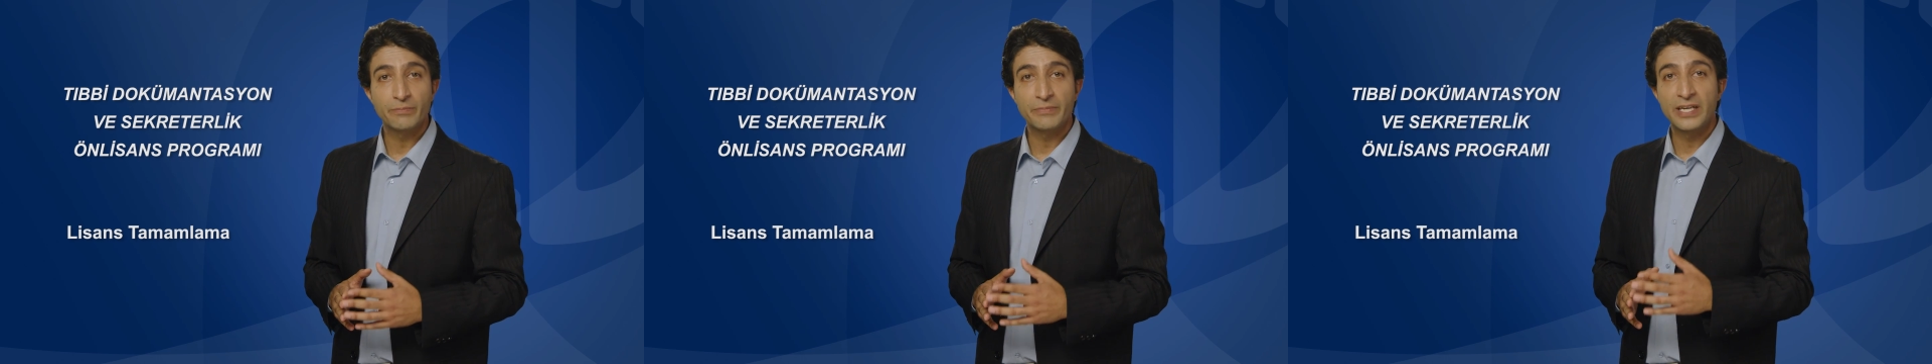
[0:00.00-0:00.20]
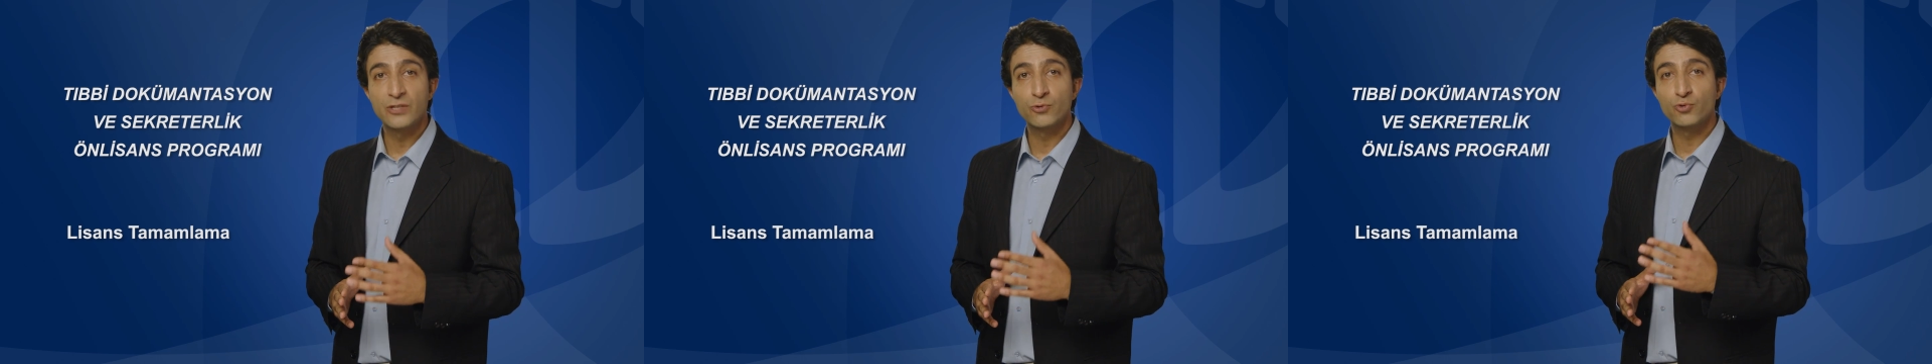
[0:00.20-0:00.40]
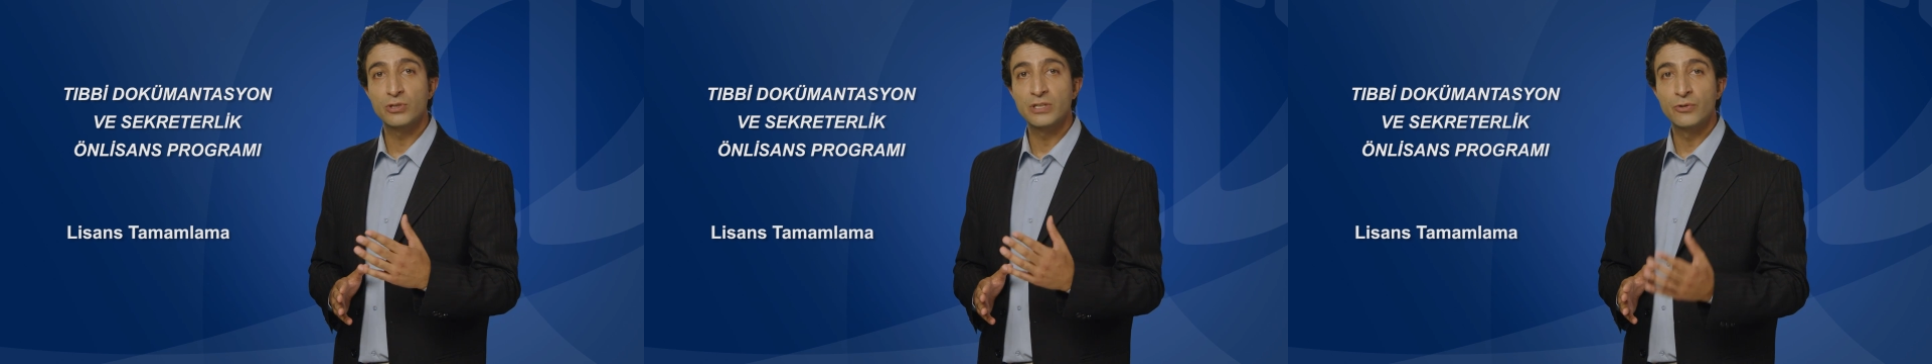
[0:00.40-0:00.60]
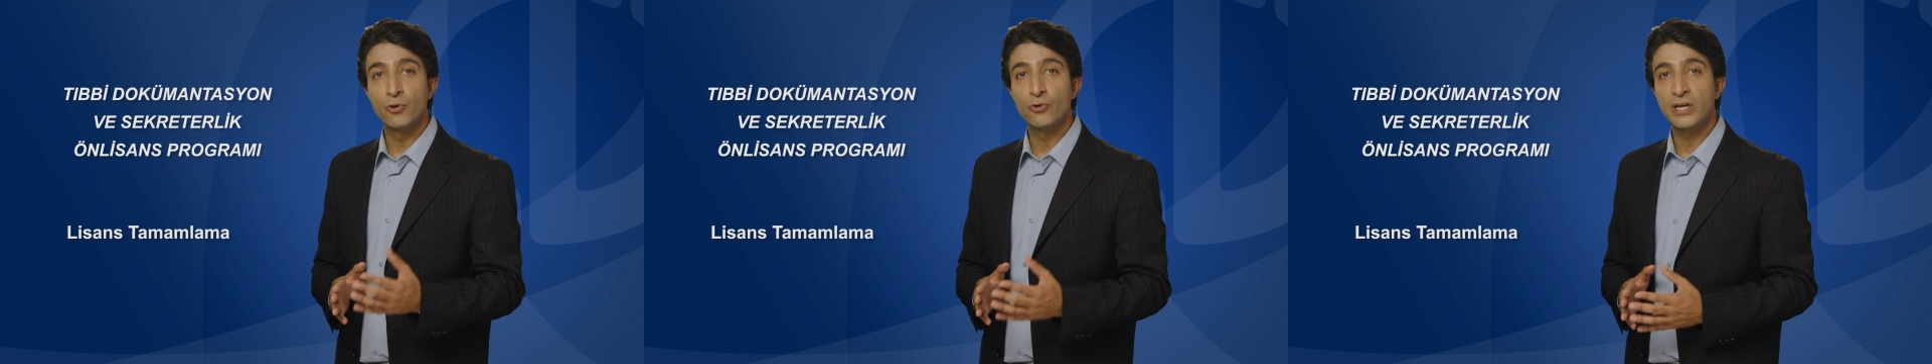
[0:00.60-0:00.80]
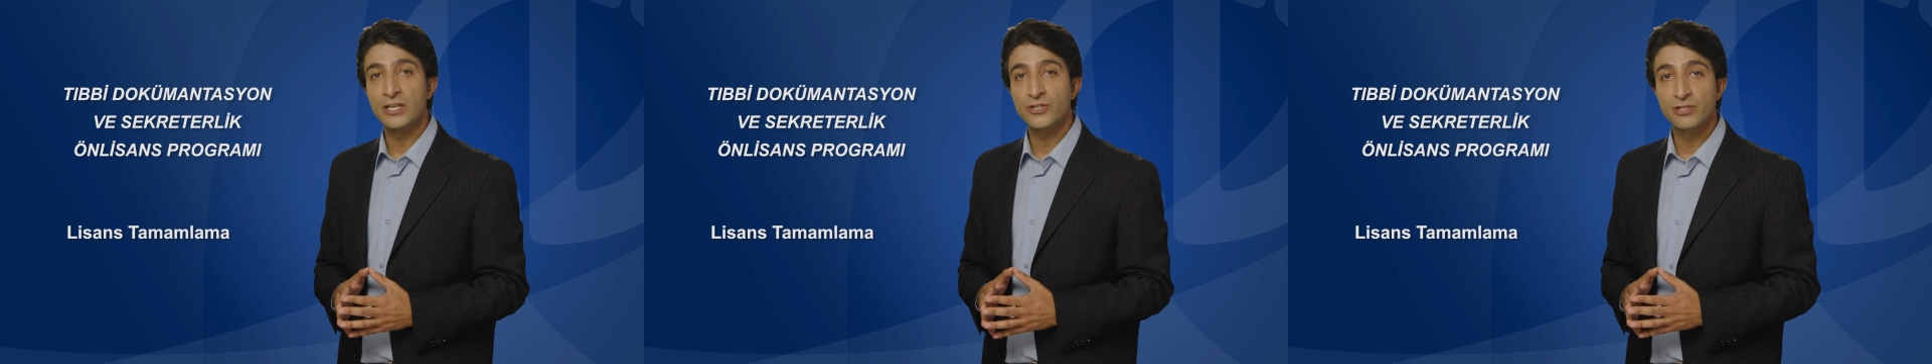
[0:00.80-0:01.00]
mezun olan
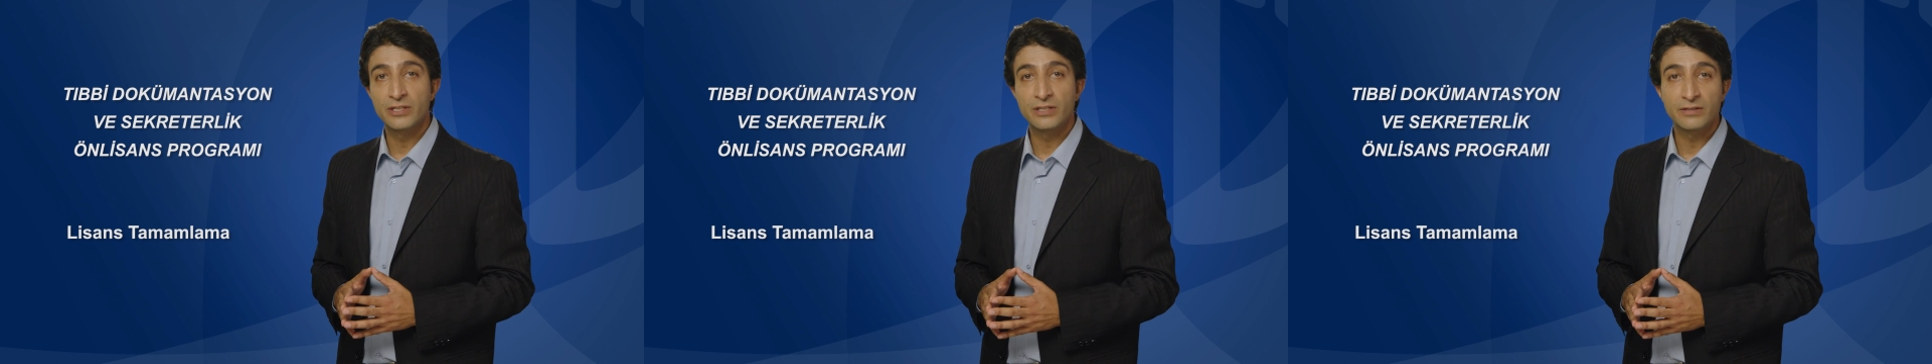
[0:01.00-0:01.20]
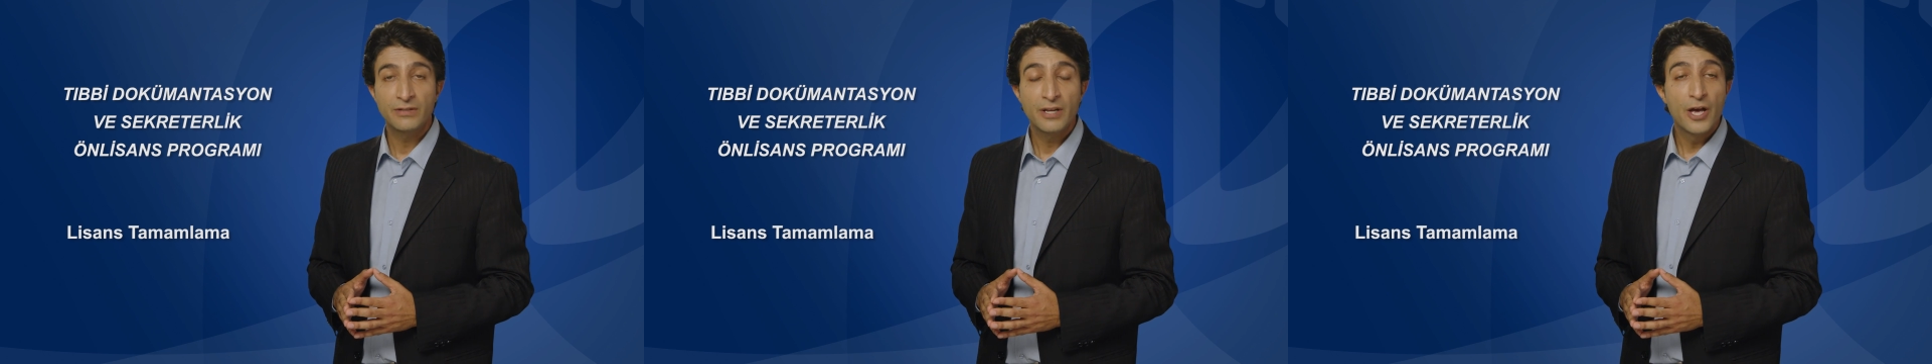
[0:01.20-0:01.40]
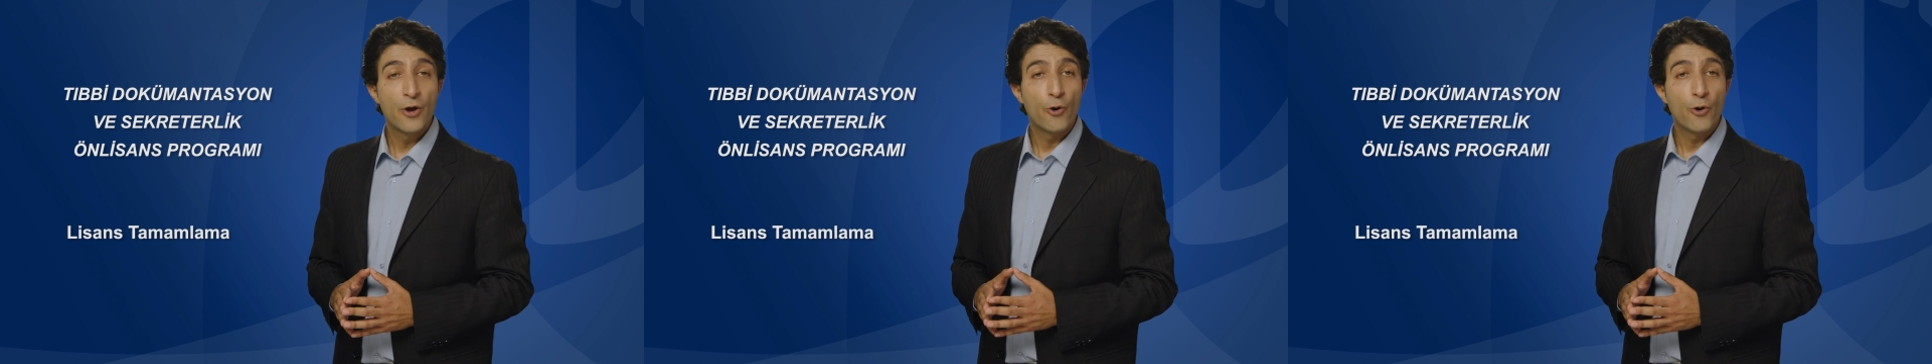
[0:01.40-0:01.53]
öğrencilerin